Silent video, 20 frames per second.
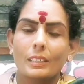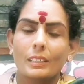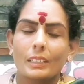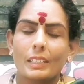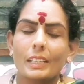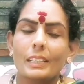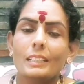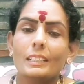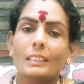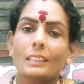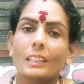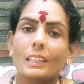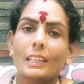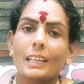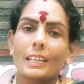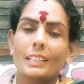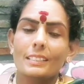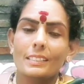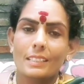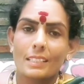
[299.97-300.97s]

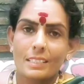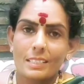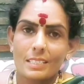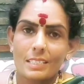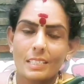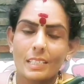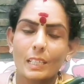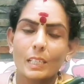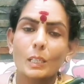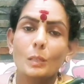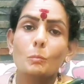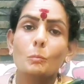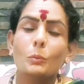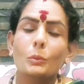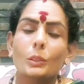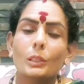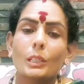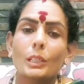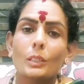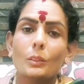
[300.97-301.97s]
கிருத்திகை சஷ்டிக்கு
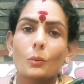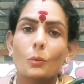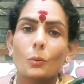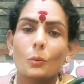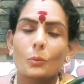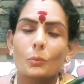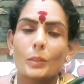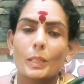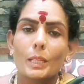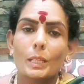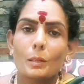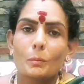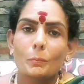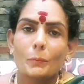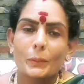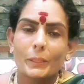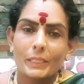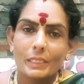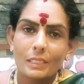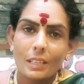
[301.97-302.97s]
முருகர் கோவிலில்
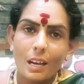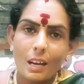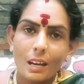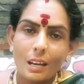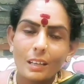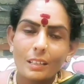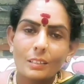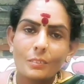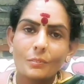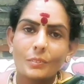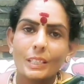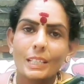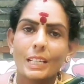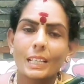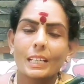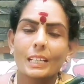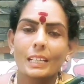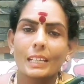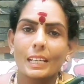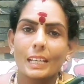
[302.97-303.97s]
போயிட்டு ஆறு விளக்கை